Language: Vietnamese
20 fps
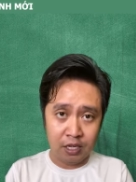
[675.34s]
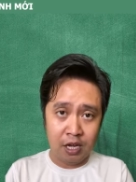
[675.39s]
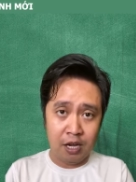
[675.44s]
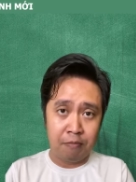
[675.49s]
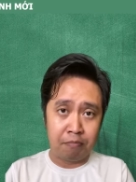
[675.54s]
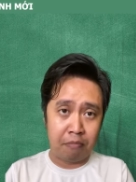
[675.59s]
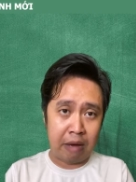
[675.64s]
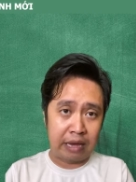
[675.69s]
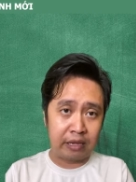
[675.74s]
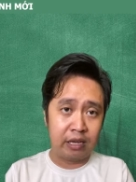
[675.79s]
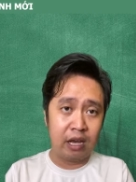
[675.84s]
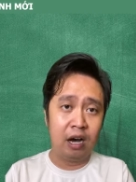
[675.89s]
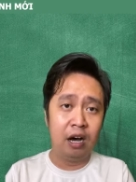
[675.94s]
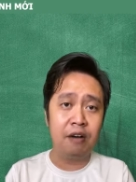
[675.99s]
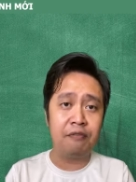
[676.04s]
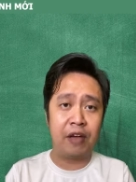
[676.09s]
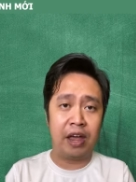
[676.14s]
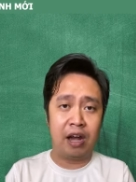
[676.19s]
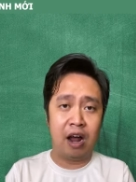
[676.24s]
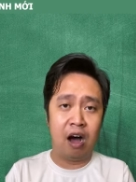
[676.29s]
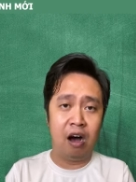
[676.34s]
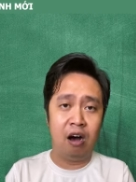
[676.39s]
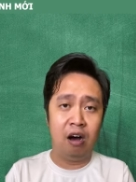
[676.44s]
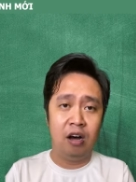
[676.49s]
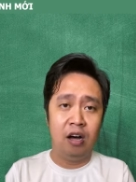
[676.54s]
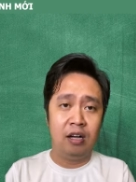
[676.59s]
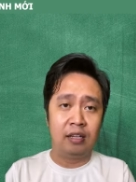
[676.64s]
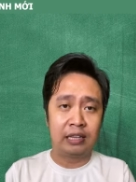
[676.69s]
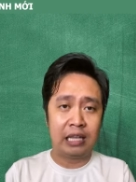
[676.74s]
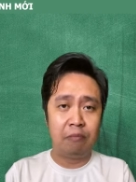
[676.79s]
Mà nhớ về đó,
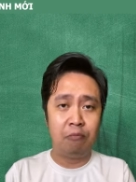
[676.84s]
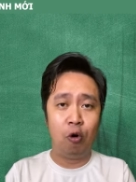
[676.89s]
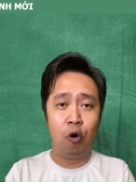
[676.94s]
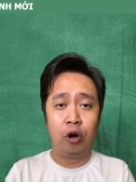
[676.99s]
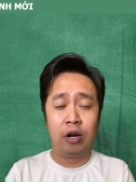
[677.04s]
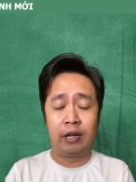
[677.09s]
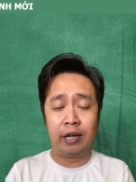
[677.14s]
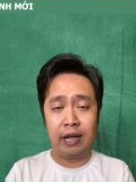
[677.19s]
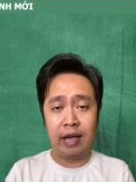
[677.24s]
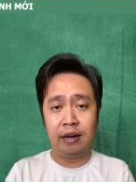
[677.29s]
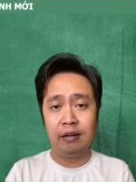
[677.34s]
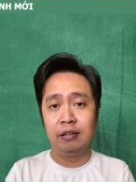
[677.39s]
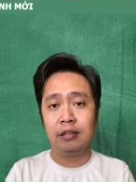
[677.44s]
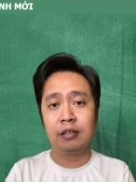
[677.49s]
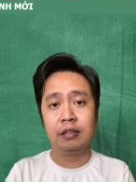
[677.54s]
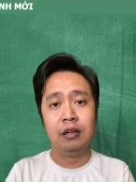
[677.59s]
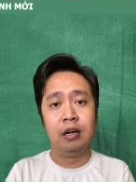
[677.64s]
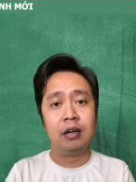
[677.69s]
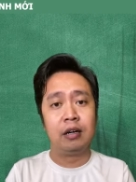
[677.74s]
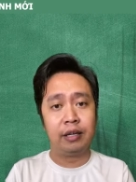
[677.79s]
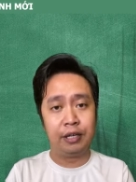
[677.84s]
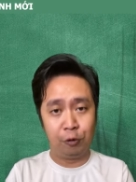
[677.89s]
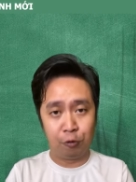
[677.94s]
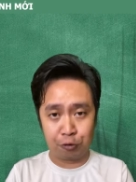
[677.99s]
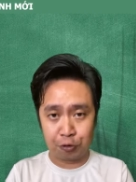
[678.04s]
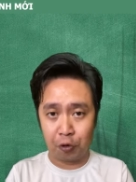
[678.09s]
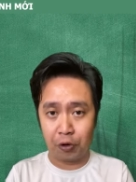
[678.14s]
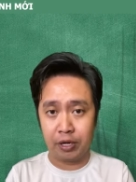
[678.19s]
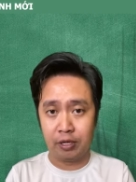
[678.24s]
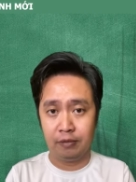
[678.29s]
tâm hồn kiên được cứu
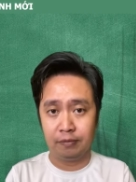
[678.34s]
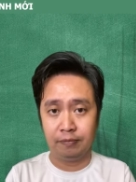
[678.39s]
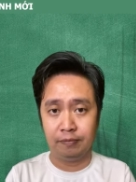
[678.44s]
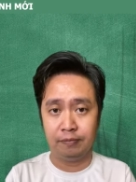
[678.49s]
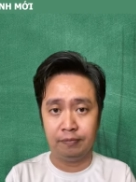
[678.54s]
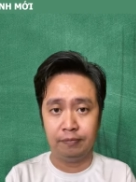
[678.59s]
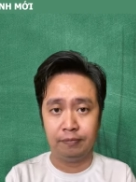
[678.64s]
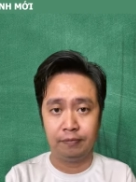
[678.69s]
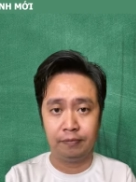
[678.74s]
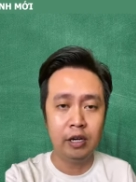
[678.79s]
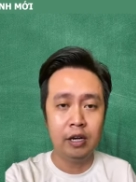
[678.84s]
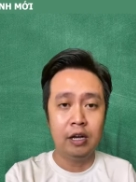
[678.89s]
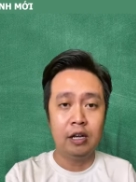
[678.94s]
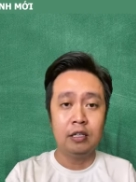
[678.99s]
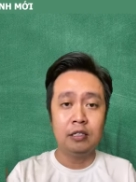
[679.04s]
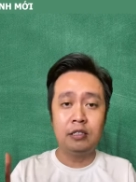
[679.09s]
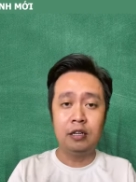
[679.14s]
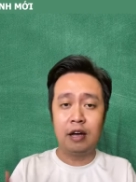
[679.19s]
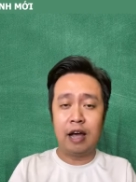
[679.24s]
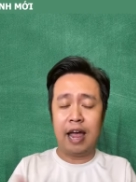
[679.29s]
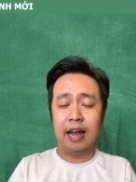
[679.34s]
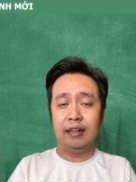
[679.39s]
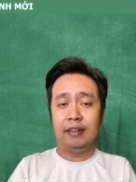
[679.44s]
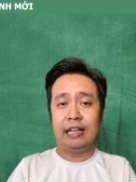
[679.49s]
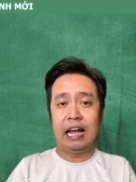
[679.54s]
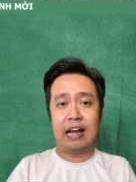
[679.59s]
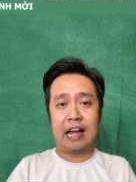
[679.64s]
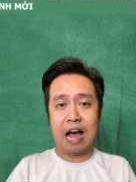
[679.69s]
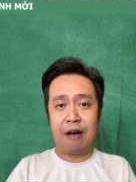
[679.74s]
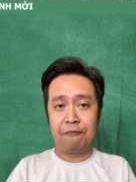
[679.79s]
rỗi. Trước hết
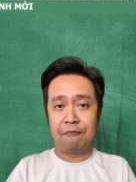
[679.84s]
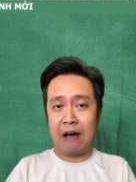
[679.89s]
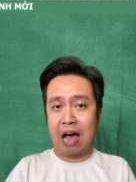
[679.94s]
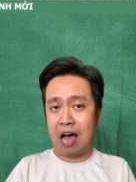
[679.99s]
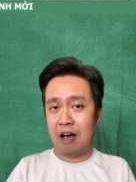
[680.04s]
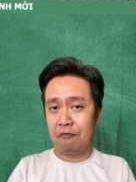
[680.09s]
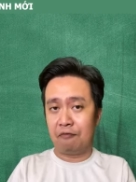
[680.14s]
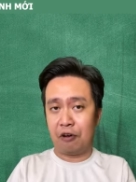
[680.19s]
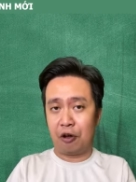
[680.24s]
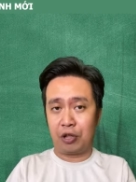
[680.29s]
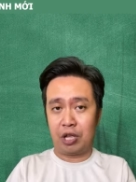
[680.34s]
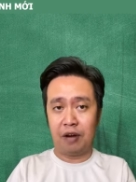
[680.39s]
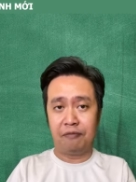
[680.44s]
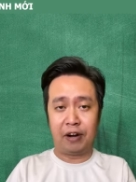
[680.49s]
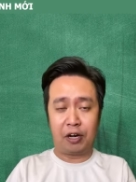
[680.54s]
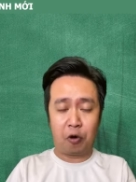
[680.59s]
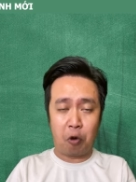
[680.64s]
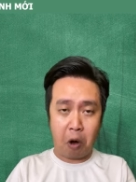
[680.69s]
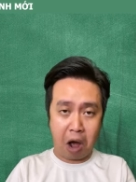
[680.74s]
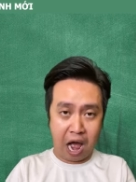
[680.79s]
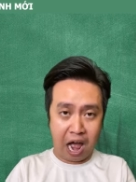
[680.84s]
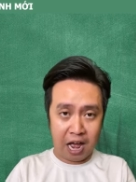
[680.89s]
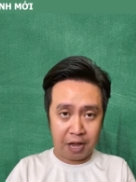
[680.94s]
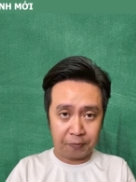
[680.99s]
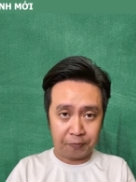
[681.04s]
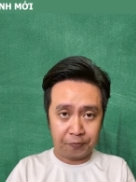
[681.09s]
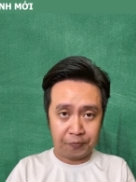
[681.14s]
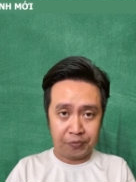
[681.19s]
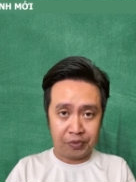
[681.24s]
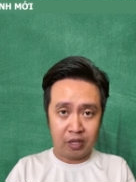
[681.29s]
ta khám phá vào nhân vật Hòa.
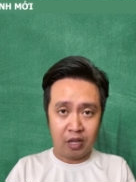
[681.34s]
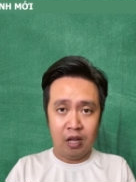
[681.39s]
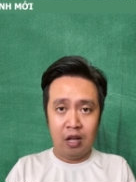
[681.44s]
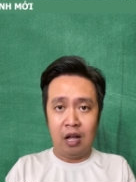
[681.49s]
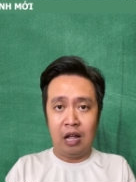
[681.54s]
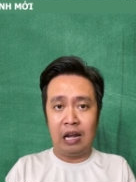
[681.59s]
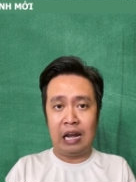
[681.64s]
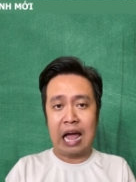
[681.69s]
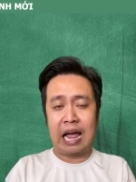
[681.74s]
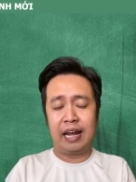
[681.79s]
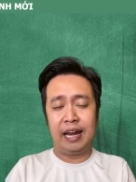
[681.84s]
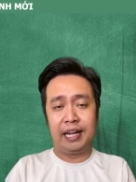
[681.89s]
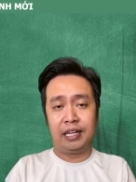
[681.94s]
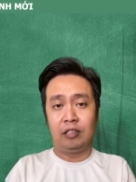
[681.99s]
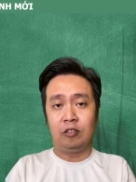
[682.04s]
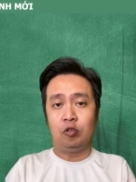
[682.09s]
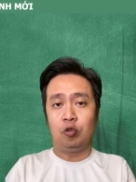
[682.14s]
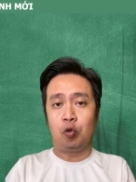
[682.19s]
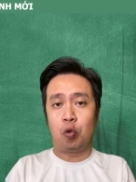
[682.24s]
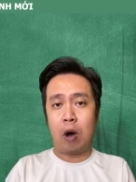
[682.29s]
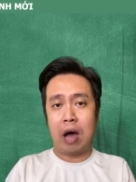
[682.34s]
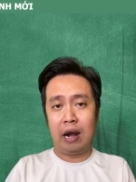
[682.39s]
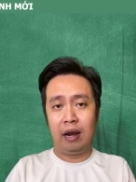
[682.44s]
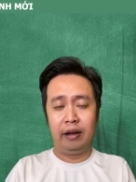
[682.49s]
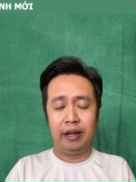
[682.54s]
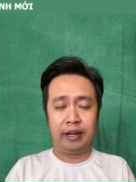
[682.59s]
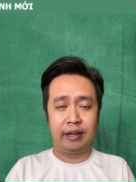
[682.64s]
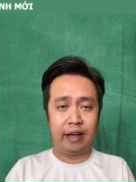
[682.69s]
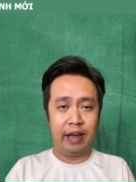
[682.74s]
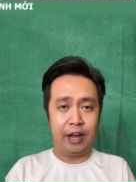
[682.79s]
Lai lịch qua
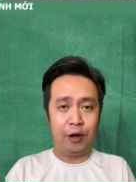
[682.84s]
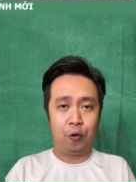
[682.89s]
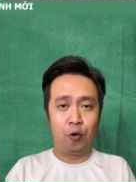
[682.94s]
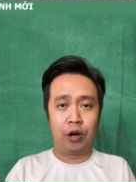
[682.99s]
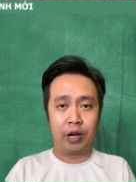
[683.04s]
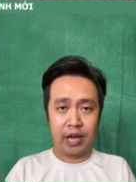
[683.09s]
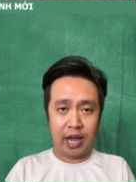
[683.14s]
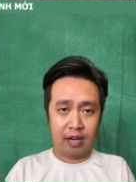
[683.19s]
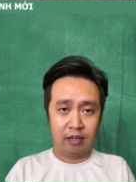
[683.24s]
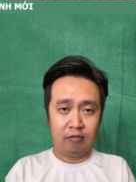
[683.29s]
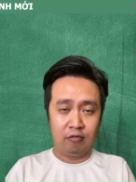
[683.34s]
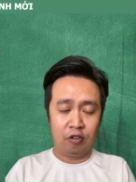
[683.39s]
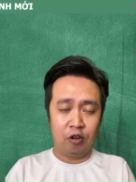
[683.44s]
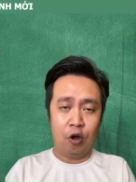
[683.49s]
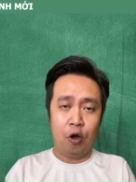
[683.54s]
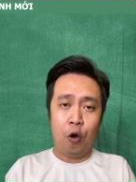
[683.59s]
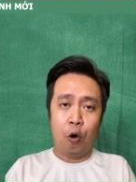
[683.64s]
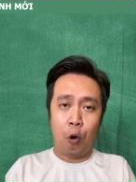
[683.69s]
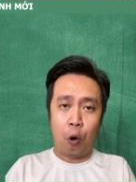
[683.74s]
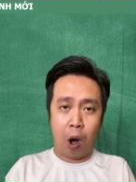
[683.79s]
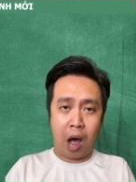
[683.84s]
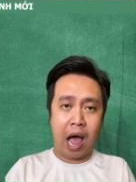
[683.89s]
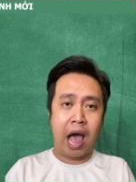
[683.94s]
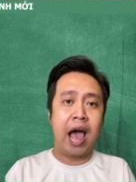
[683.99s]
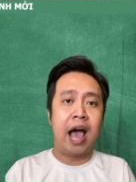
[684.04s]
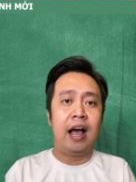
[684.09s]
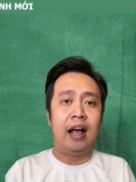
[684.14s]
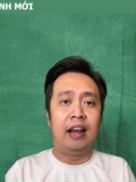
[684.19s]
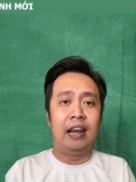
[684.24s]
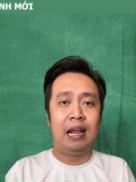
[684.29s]
lời kể của Kiên,
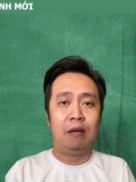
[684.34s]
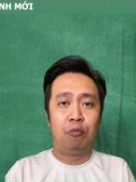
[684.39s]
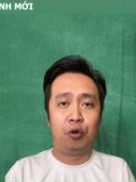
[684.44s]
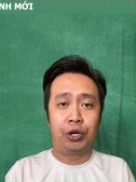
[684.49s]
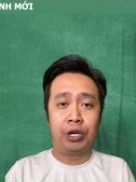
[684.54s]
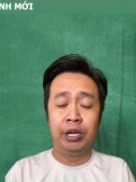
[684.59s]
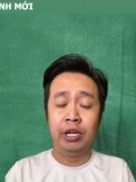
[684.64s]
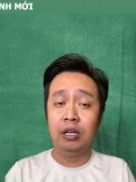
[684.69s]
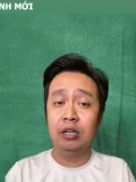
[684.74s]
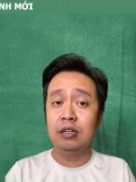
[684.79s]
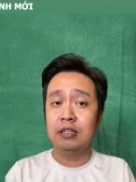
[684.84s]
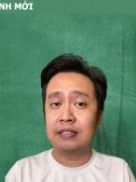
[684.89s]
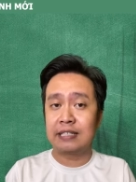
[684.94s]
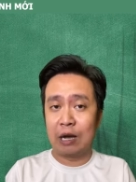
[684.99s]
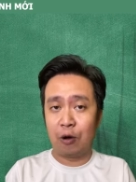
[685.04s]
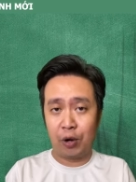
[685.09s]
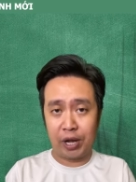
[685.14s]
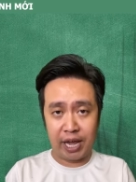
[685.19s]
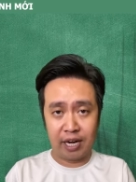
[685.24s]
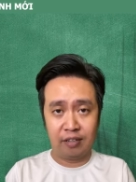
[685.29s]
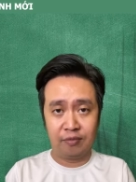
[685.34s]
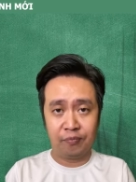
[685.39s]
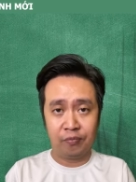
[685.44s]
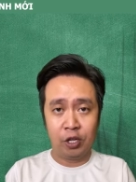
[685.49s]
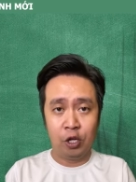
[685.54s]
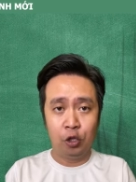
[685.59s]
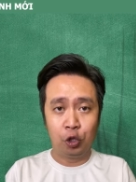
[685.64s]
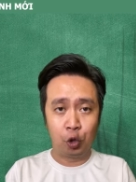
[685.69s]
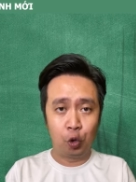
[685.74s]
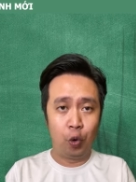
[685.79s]
Hòa là một nữ giao liên,
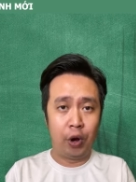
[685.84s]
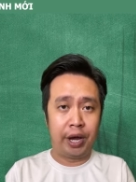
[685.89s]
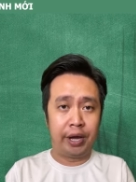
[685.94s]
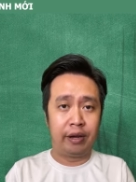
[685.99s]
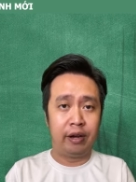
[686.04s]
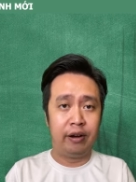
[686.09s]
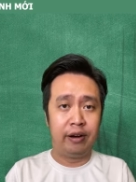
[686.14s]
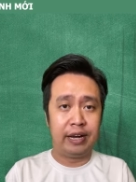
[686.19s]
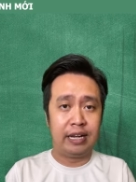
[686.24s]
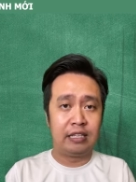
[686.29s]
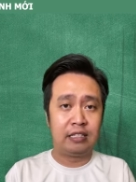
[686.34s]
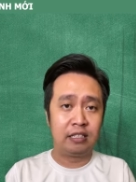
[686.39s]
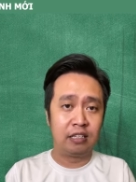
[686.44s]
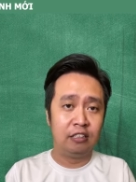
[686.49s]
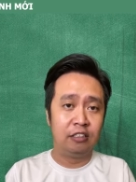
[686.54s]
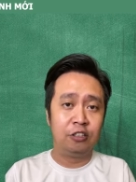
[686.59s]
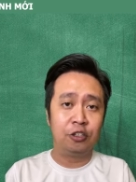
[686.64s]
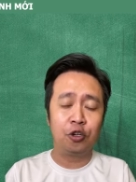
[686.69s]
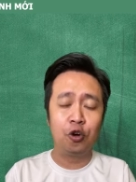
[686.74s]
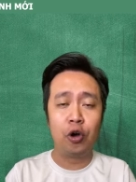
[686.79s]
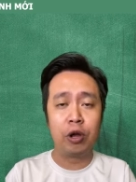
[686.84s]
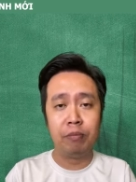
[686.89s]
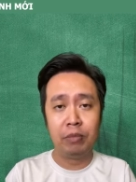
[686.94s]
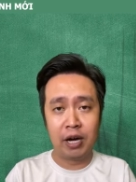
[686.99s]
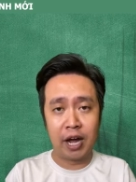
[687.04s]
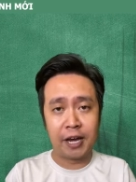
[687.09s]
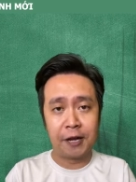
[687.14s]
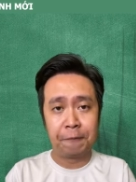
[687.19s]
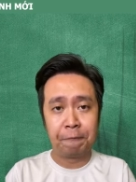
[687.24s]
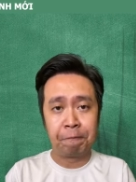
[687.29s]
tuổi đời chừng đôi
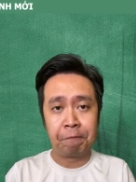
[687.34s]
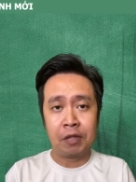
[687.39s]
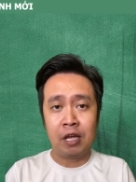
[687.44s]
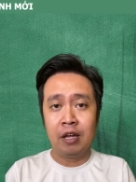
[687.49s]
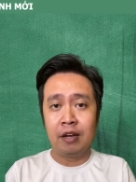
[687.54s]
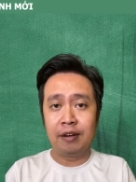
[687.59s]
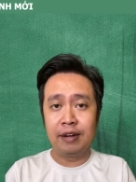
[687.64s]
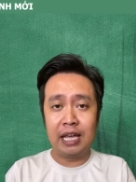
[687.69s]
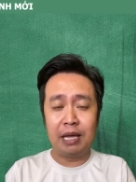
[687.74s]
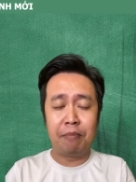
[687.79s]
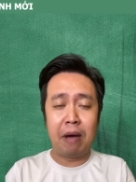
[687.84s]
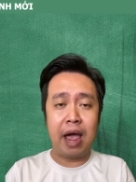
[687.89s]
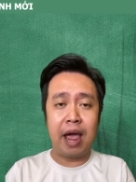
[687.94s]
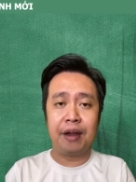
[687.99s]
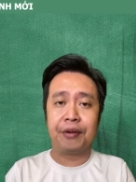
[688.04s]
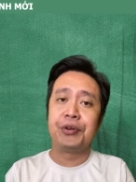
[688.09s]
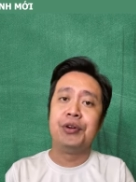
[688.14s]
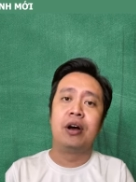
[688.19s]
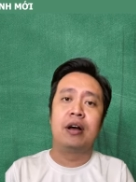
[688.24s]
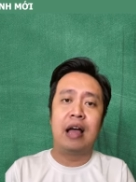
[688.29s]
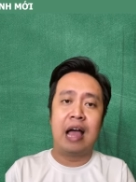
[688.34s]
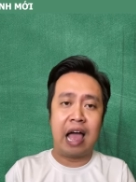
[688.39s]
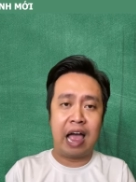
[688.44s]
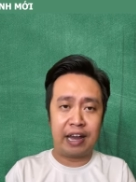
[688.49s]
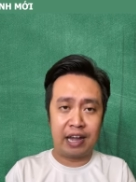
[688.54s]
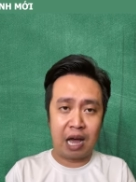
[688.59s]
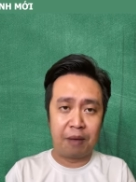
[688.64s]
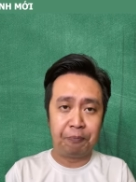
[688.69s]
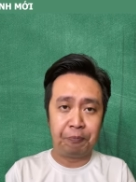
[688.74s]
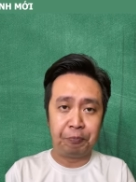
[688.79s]
mươi, đi bê được 2
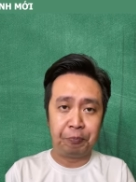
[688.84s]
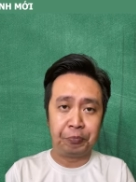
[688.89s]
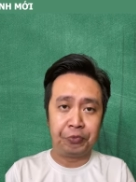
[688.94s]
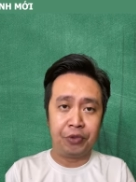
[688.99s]
năm.